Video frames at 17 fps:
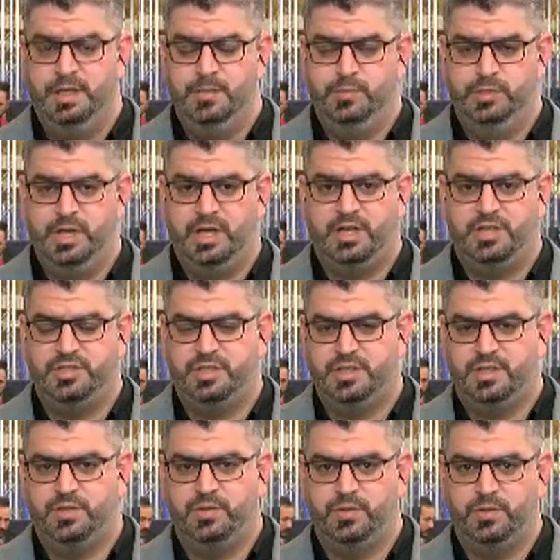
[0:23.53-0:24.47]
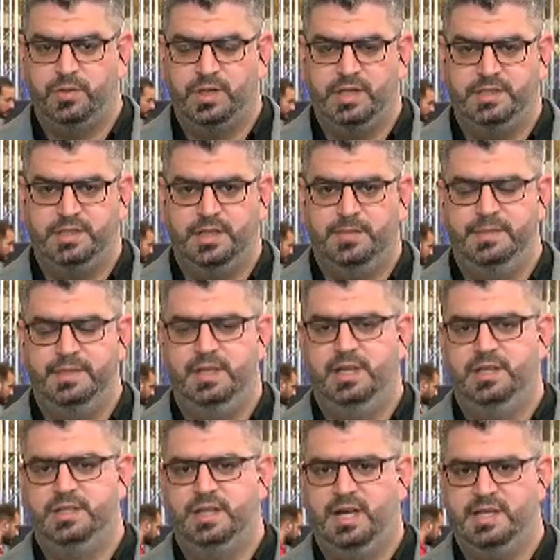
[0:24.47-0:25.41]
لمناقشة الخروقات
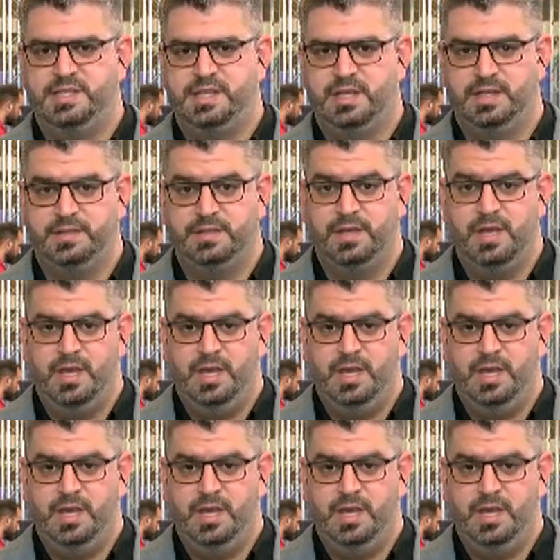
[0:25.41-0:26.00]
الأمنية التي حصلت